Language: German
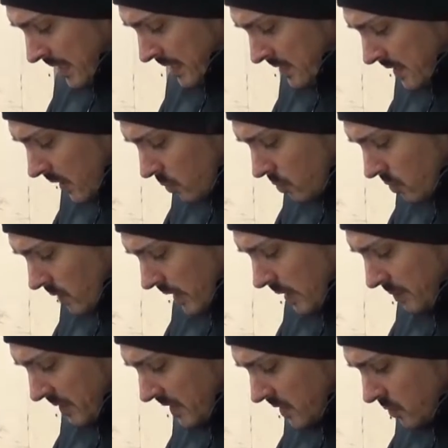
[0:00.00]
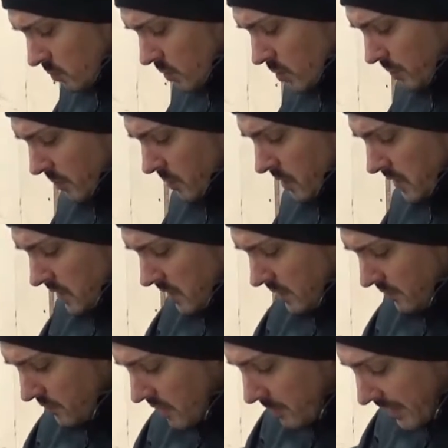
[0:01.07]
Das Auto habe ich ursprünglich
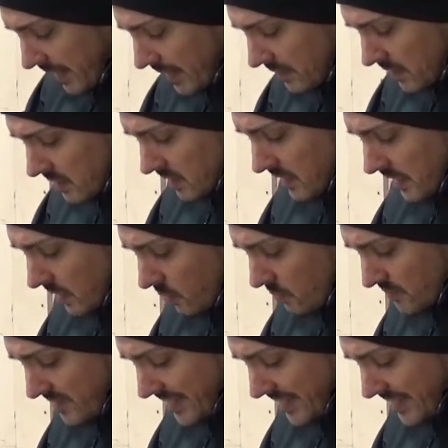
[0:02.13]
für jemand anderen gekauft,